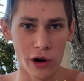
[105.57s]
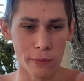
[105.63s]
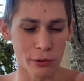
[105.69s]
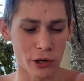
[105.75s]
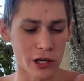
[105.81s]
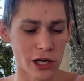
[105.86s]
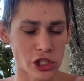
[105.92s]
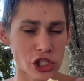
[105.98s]

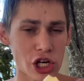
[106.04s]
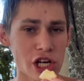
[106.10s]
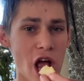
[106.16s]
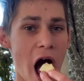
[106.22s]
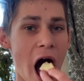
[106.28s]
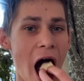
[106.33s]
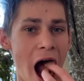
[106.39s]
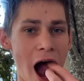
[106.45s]

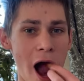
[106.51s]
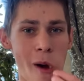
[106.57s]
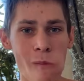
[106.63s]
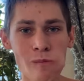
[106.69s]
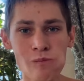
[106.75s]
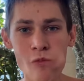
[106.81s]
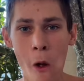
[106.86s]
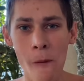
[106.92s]
приложение.
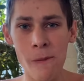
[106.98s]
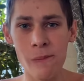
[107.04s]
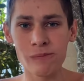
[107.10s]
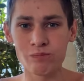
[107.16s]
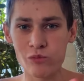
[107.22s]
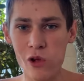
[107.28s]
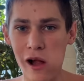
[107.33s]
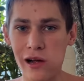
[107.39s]

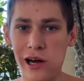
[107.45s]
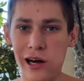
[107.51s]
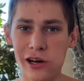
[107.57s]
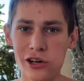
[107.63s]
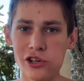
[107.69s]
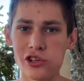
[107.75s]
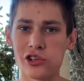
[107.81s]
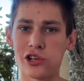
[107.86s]
Как
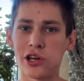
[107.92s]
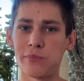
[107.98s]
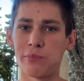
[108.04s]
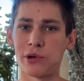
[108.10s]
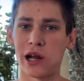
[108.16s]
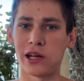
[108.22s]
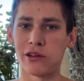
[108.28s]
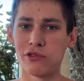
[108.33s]
говорится, для
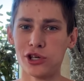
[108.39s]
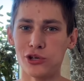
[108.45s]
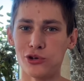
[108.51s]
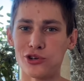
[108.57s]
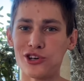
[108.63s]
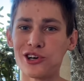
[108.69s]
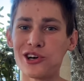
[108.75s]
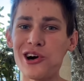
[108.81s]

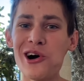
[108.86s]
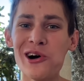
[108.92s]
продвинутых.